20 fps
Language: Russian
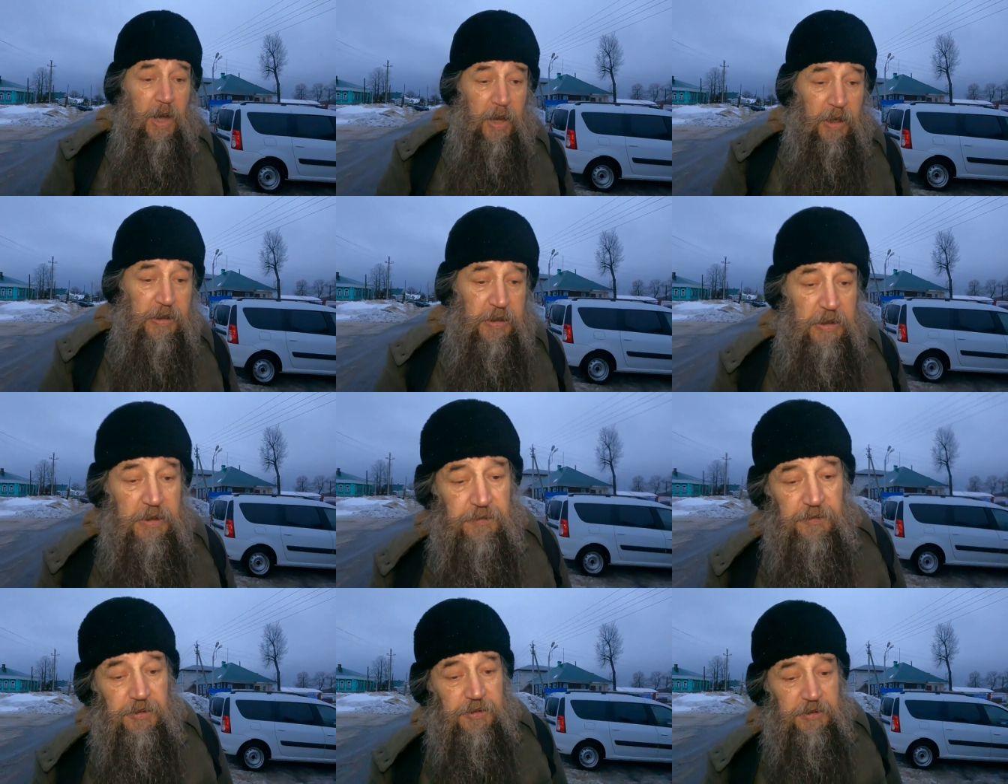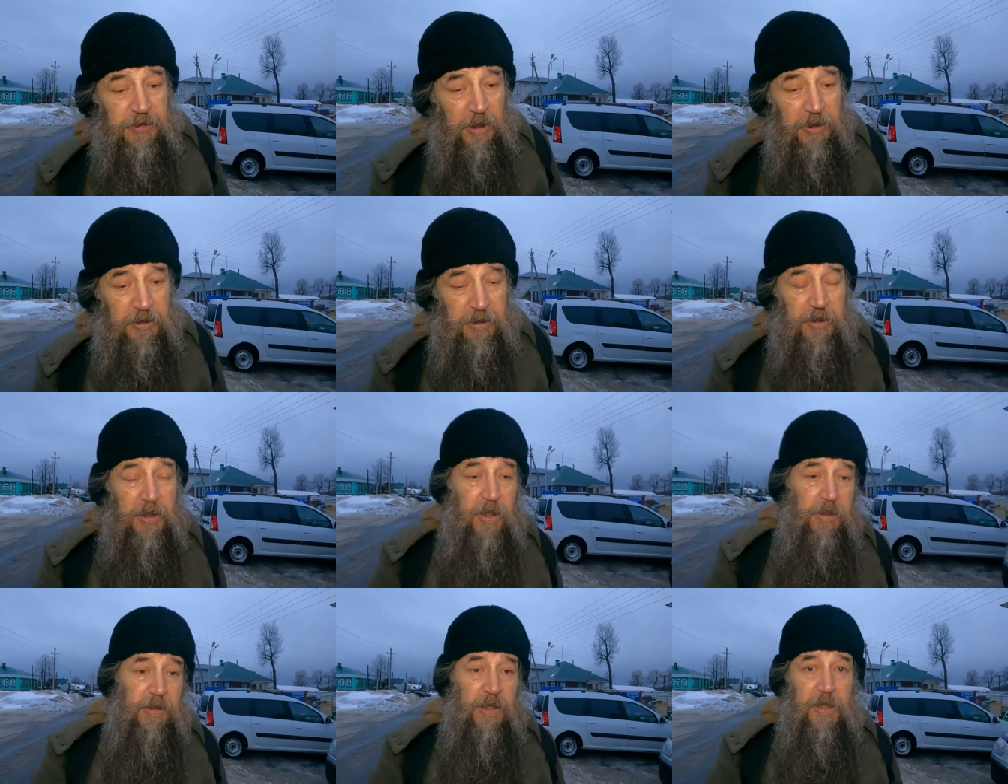они вот
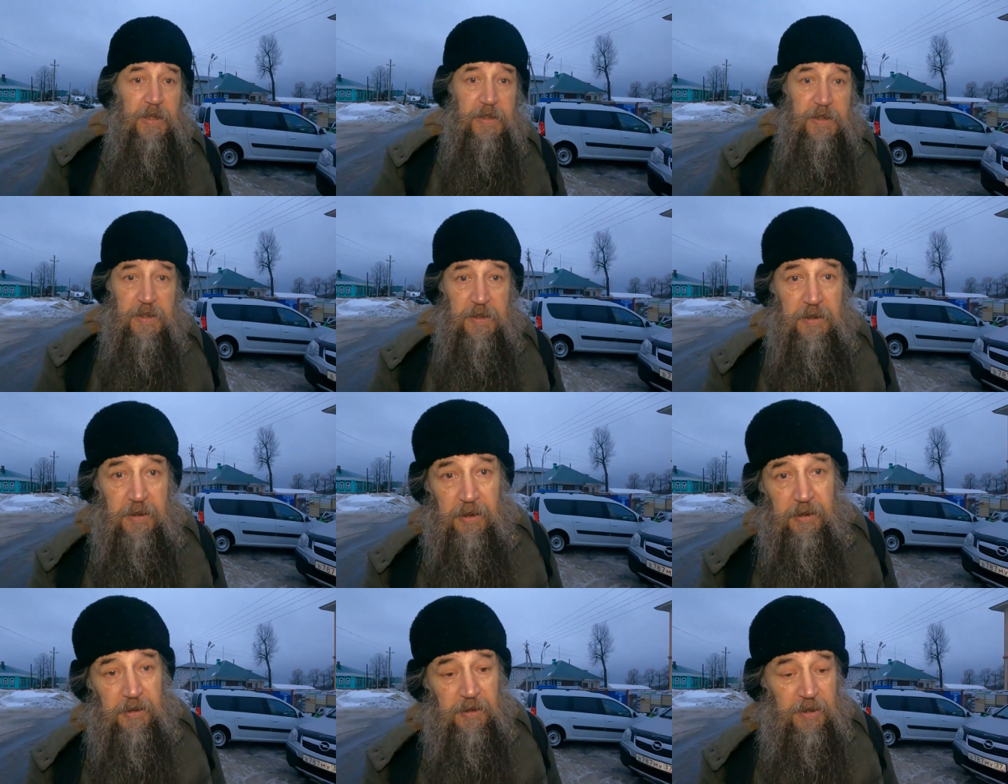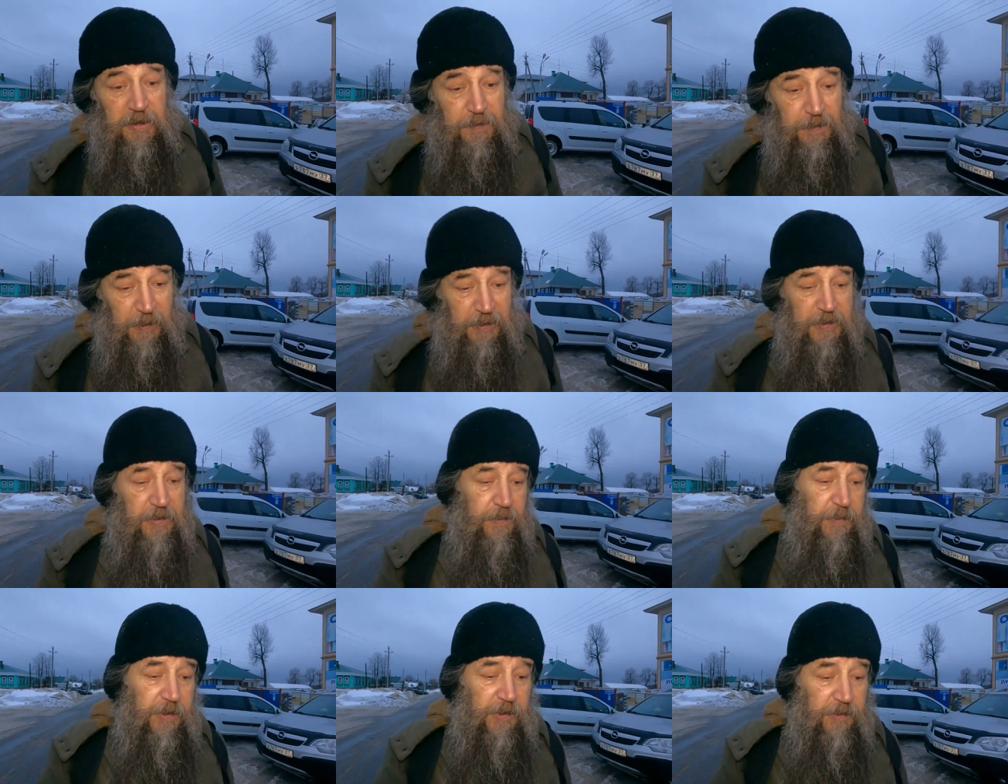такие анализы, как для
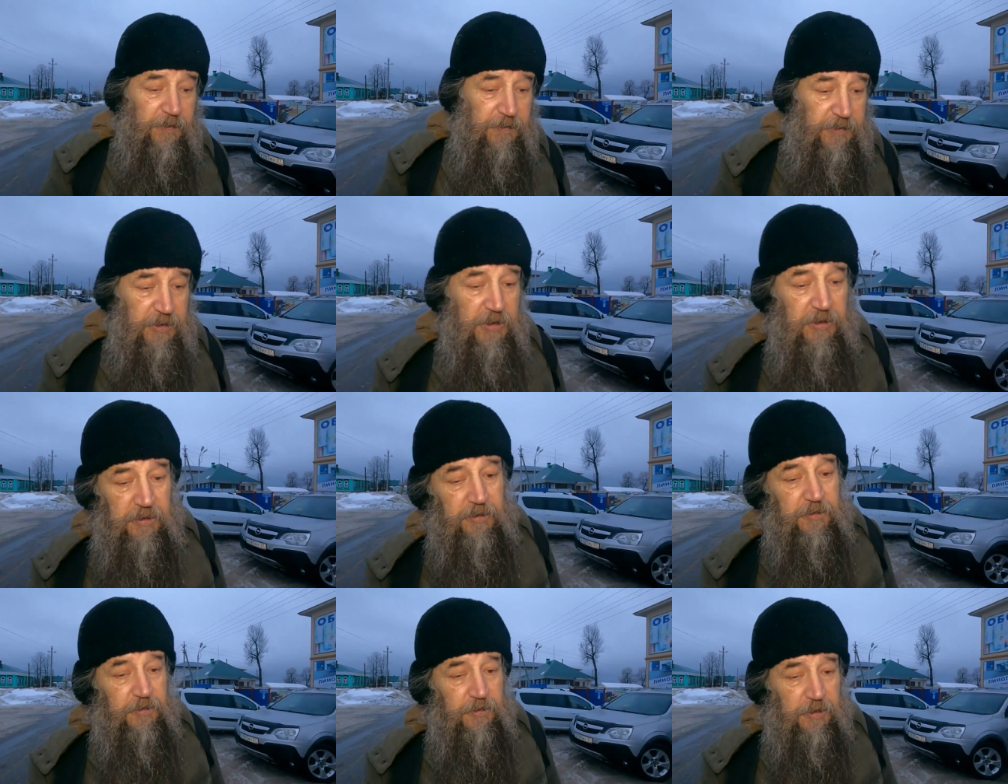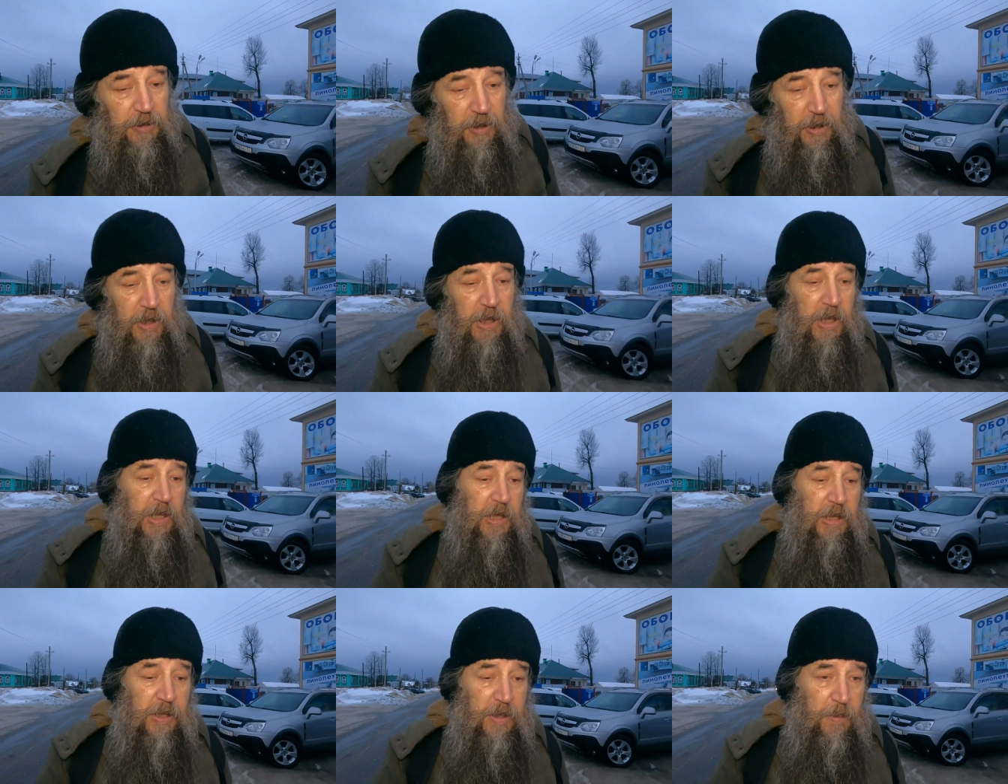спортсменов, делают
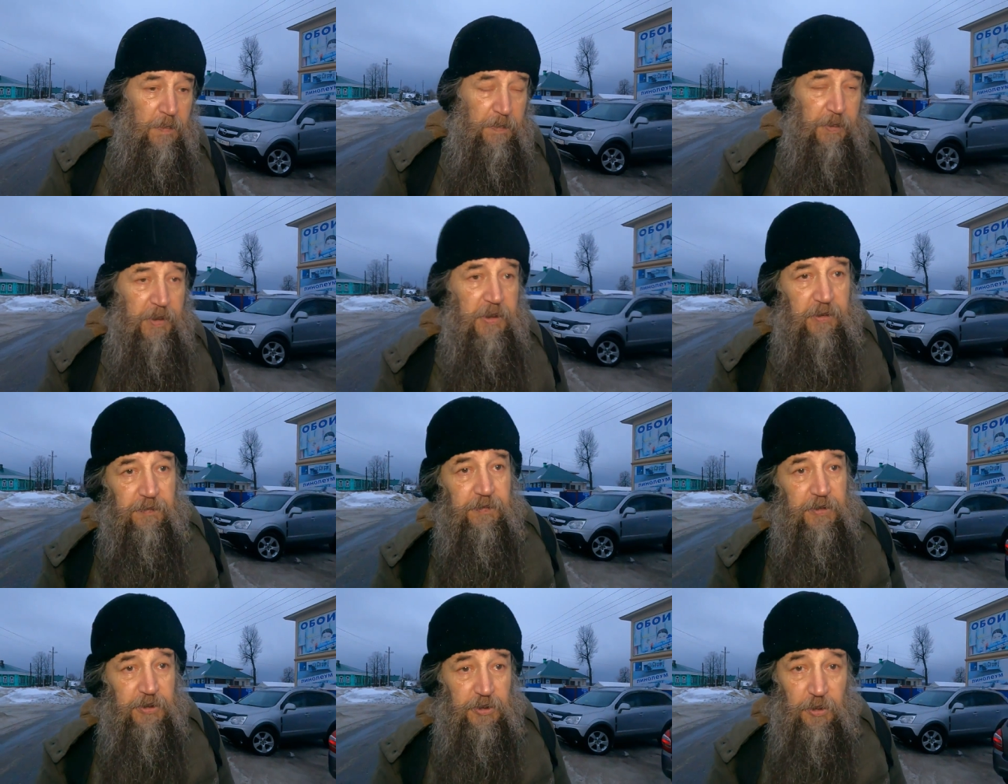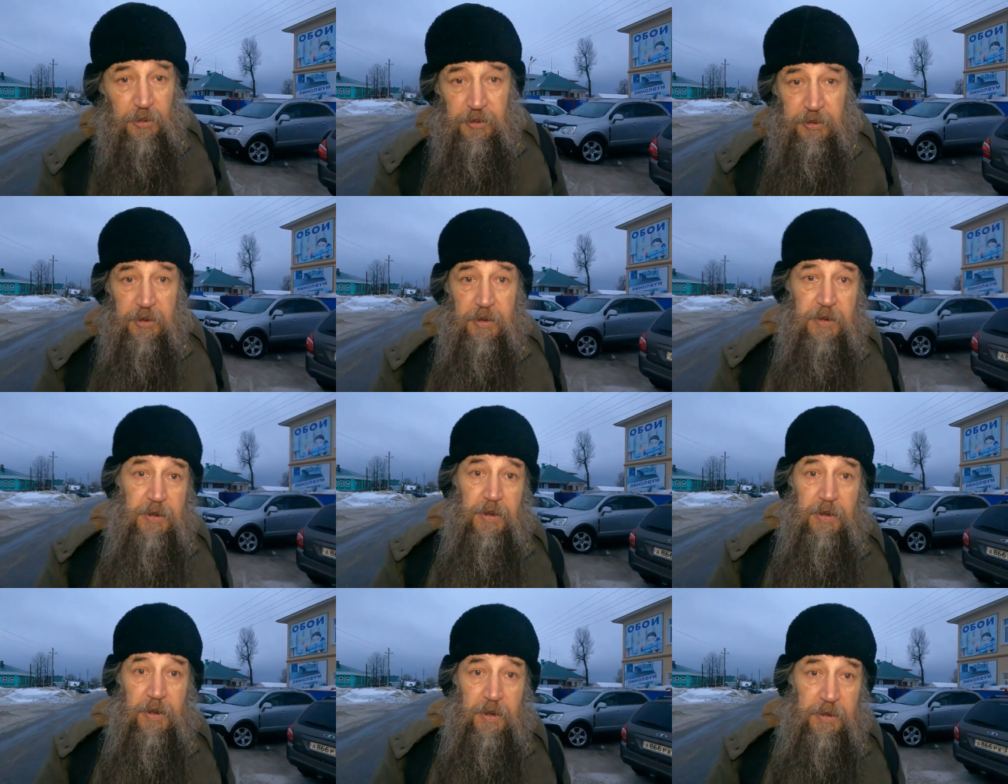при
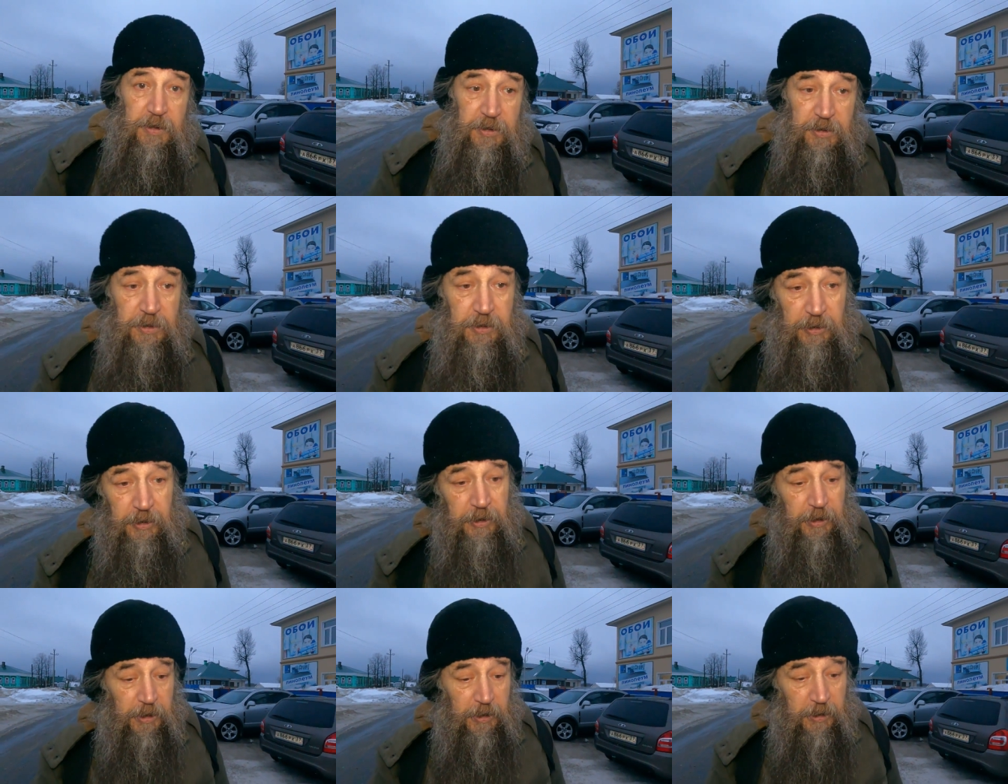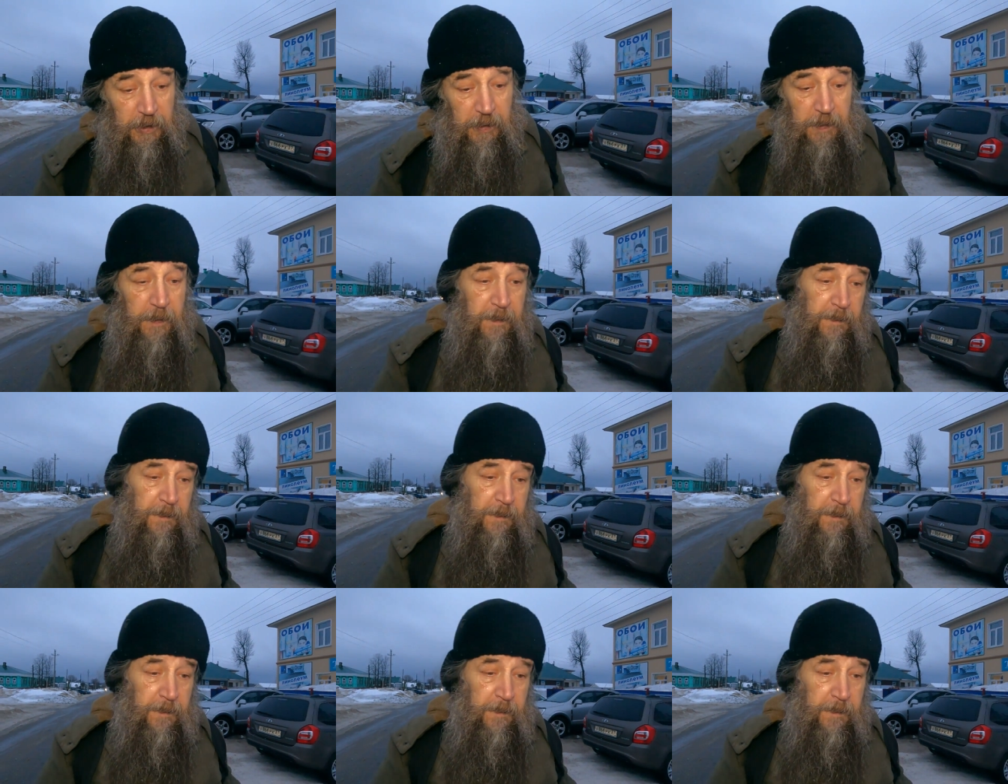высокотехнологичных